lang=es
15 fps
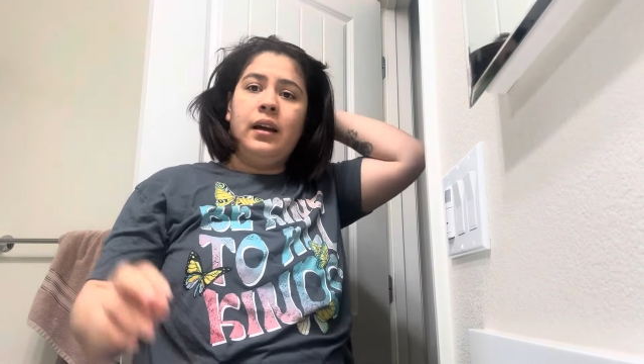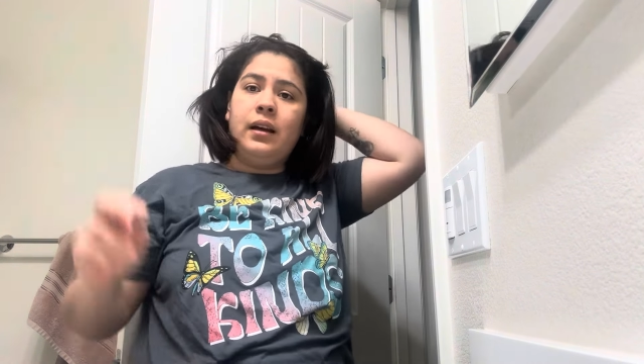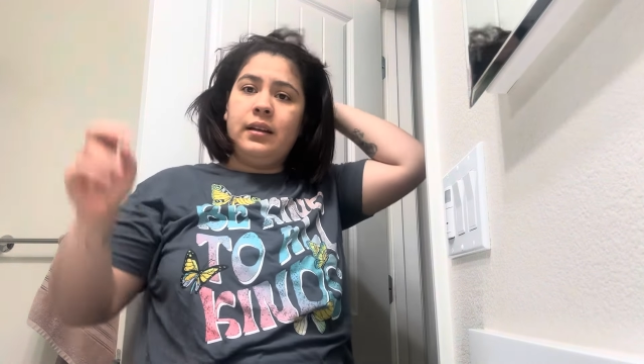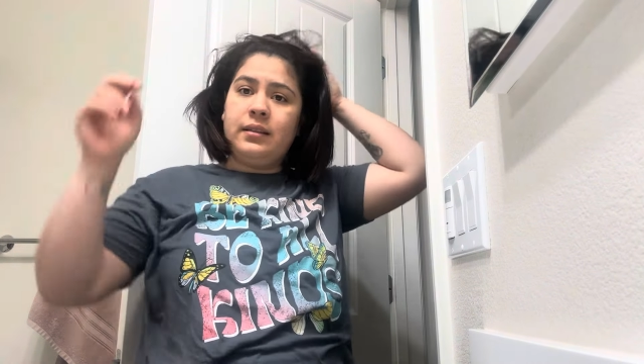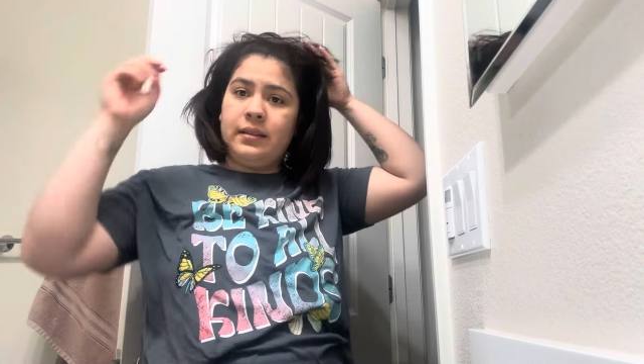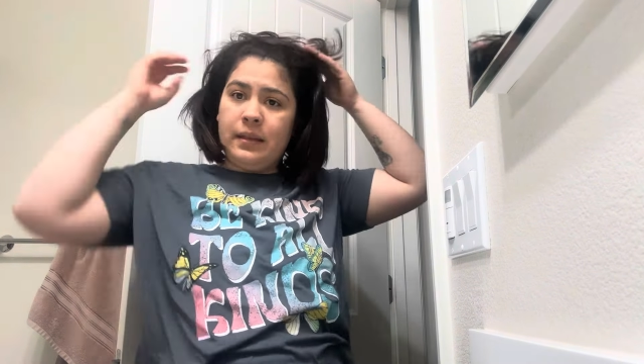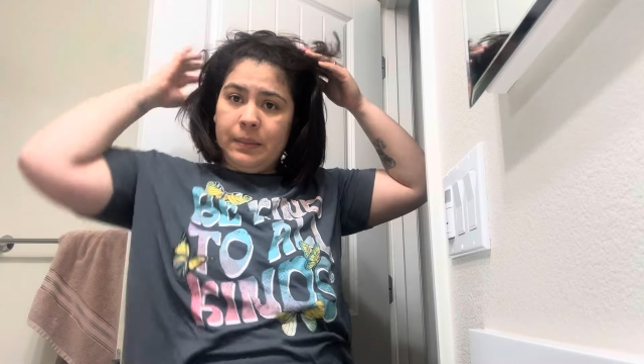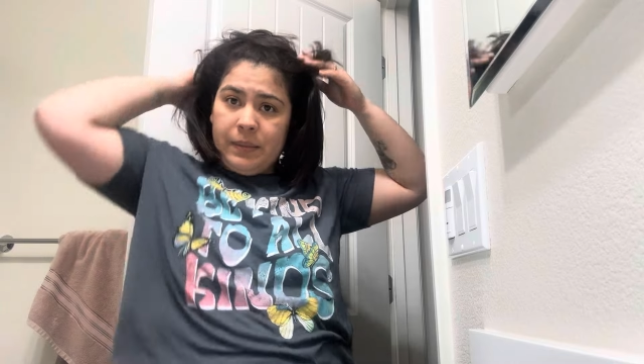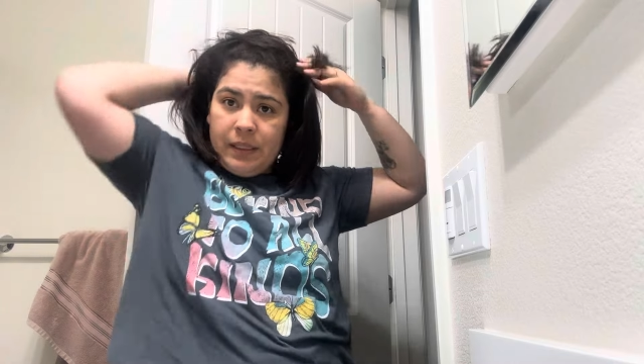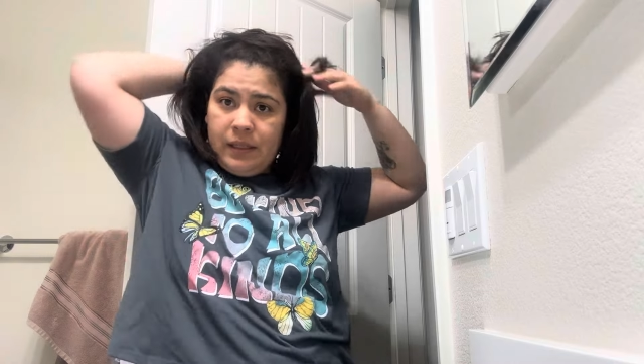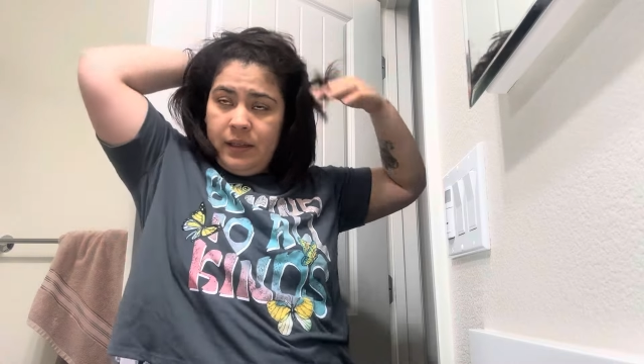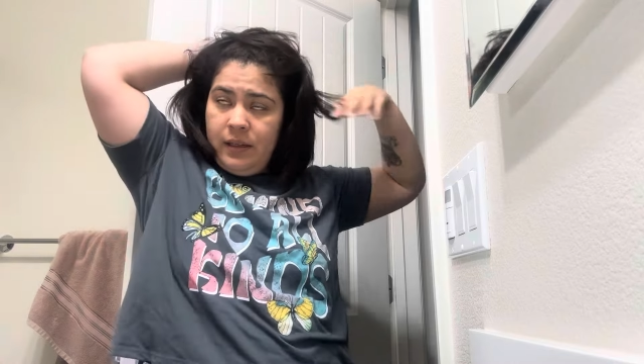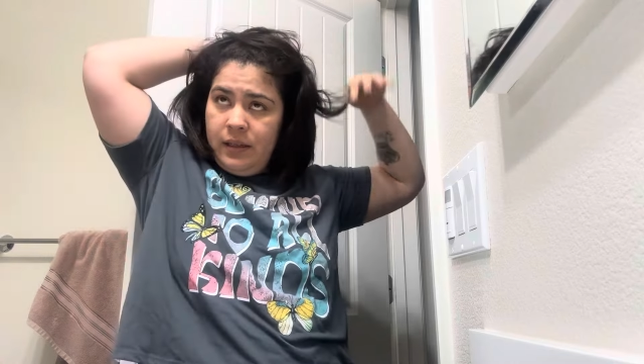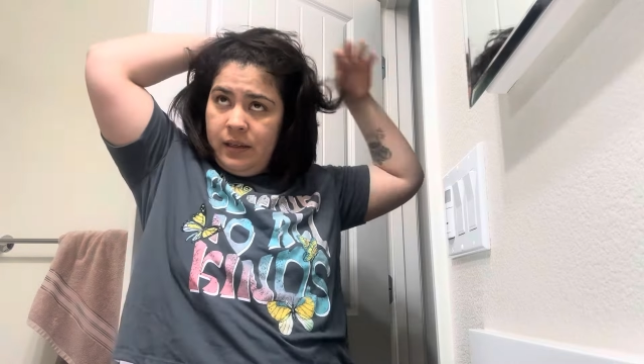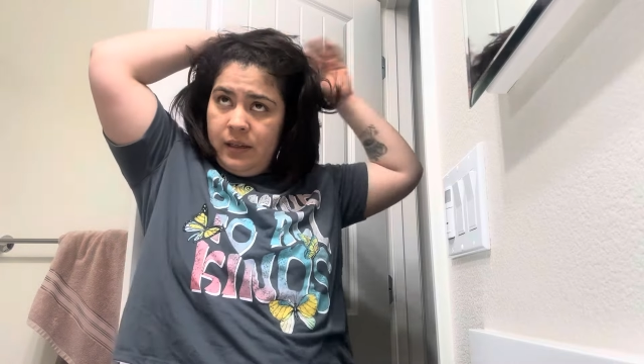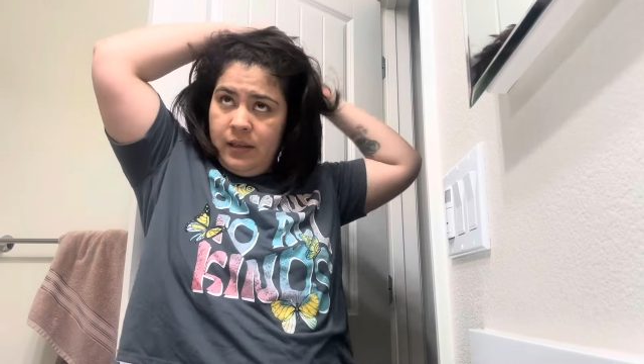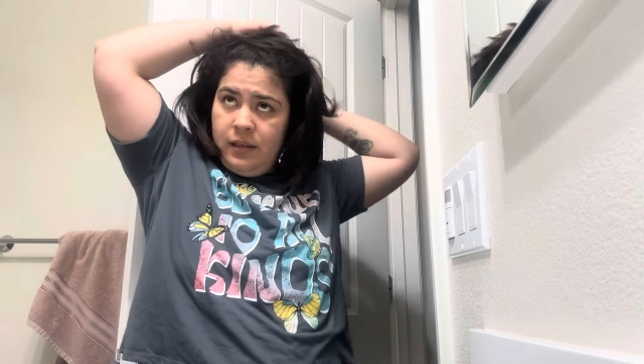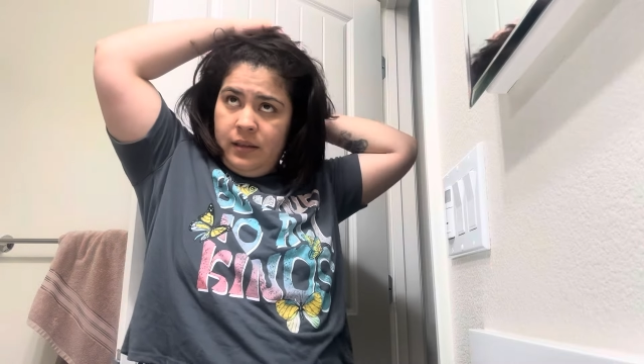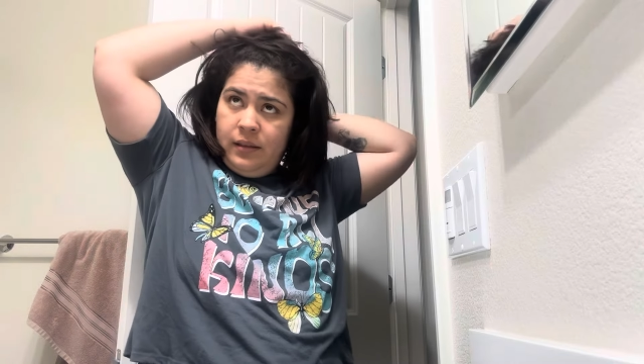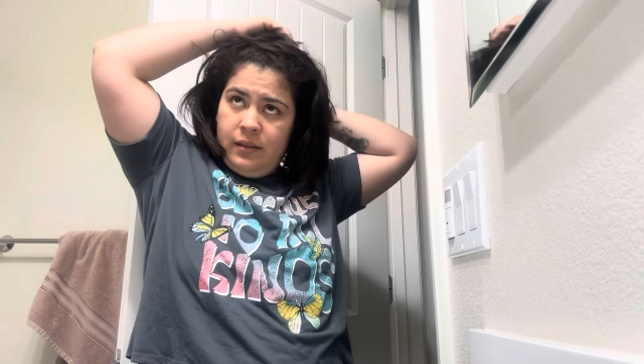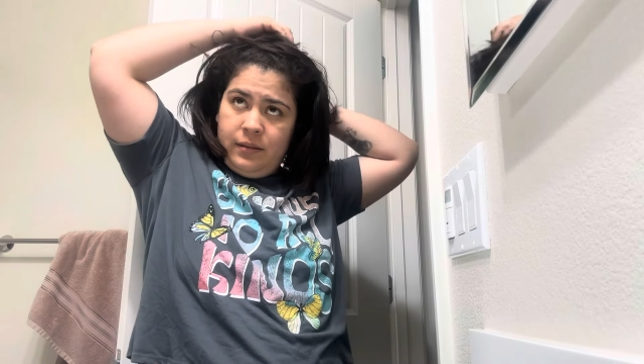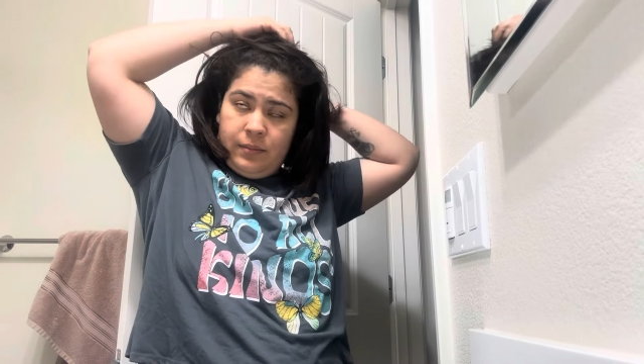hasta
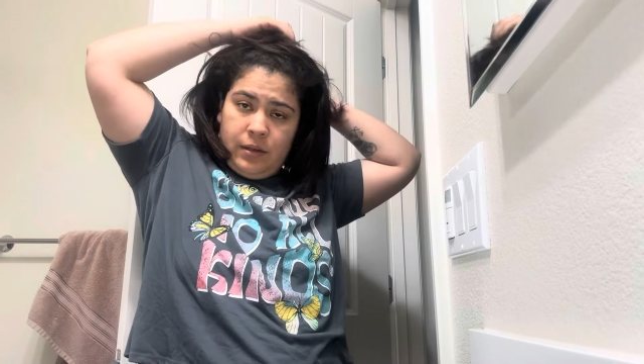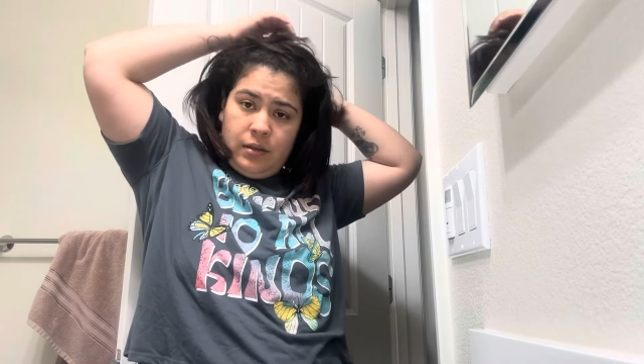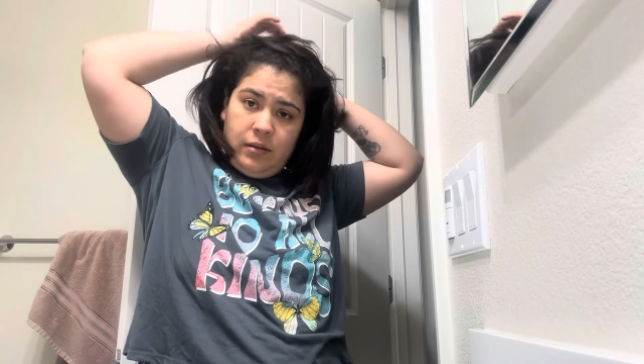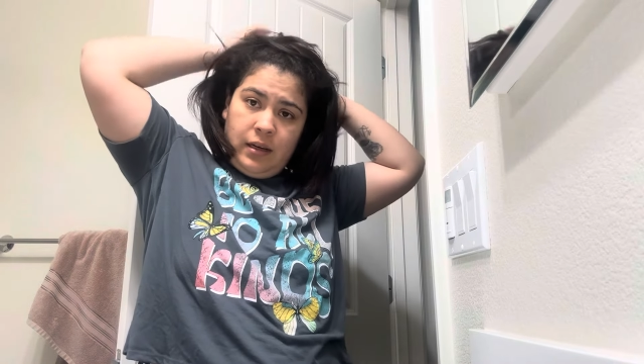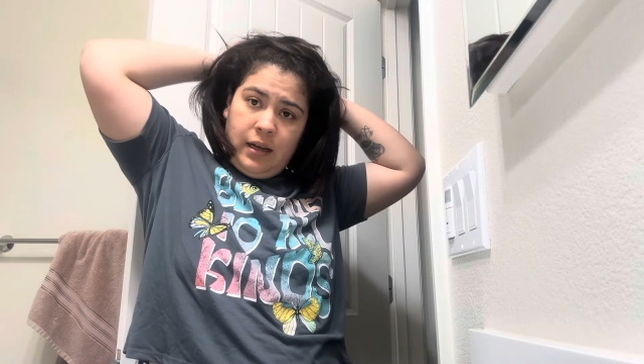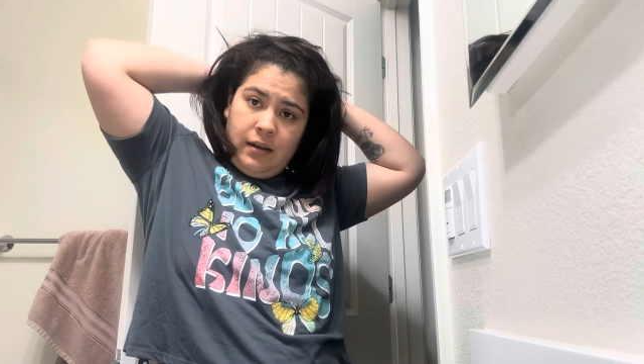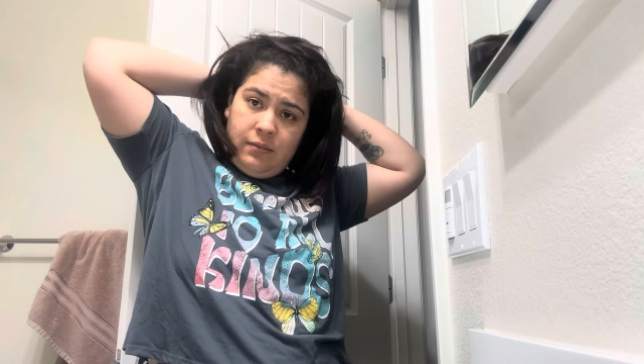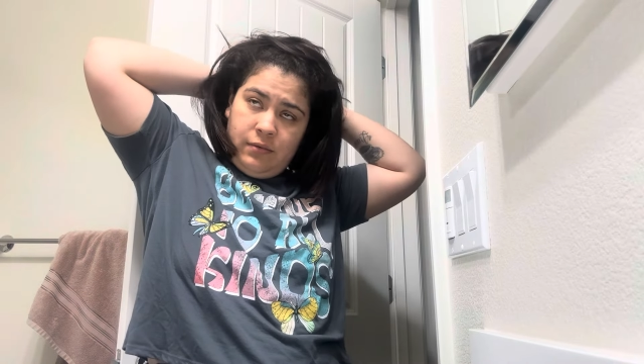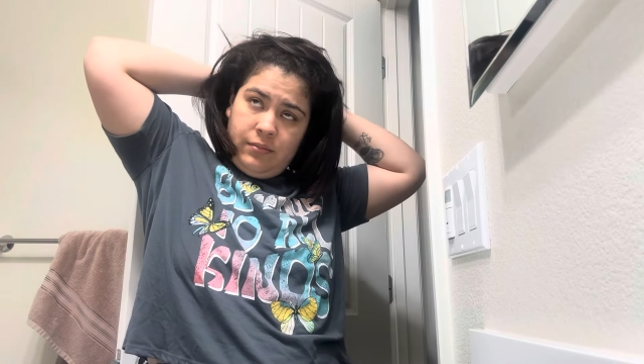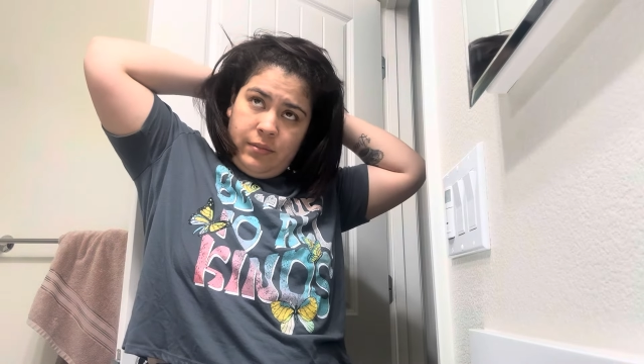mañana me lo lavo,